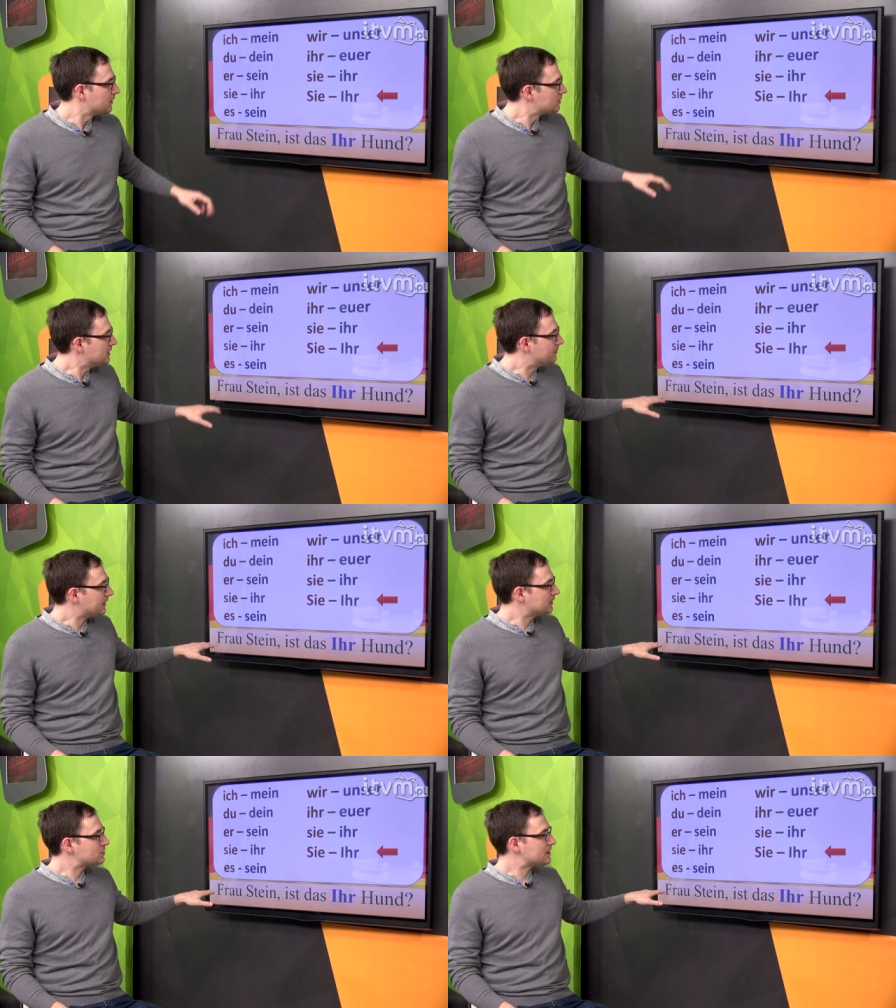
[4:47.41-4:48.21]
Czyli
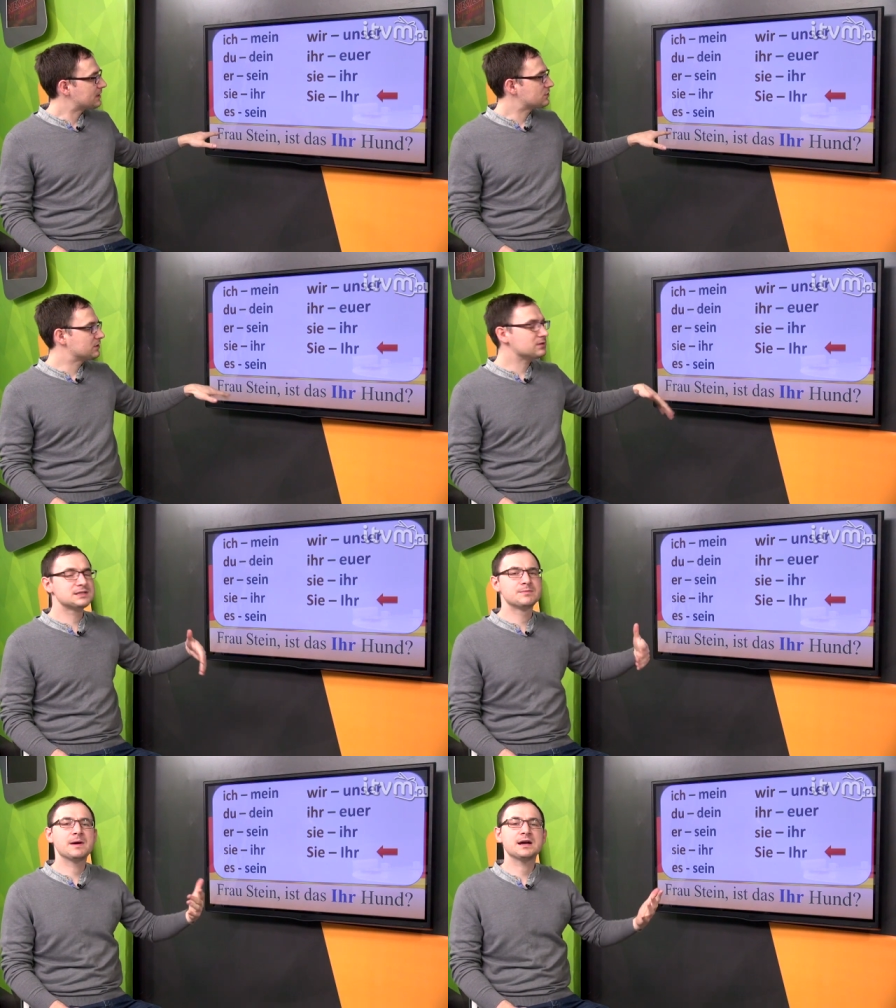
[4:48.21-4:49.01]
pani Stein, czy to
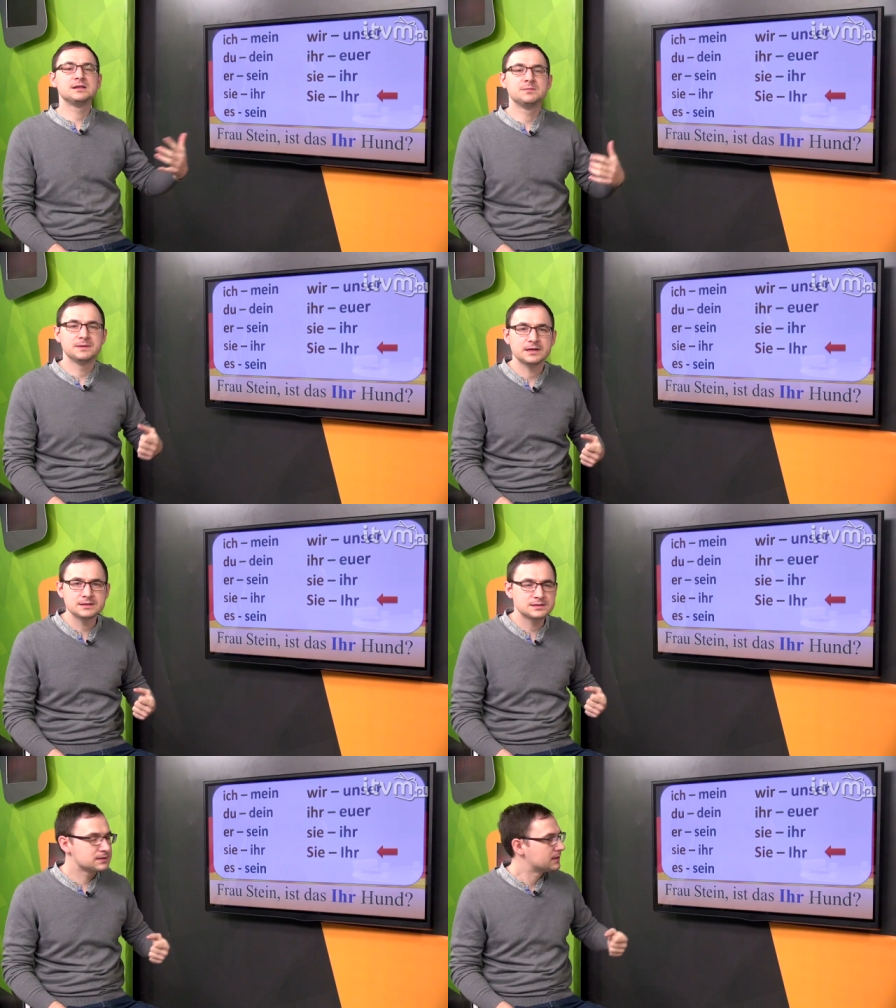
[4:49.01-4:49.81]
jest pani
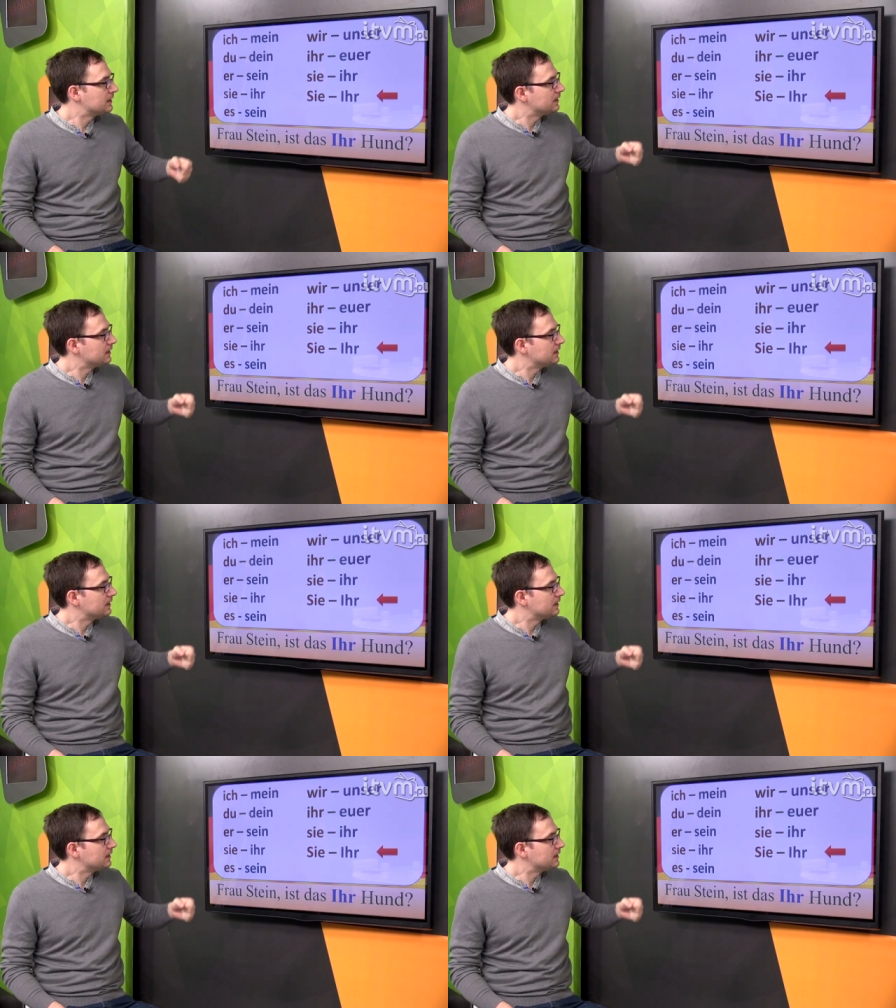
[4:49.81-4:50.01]
pies?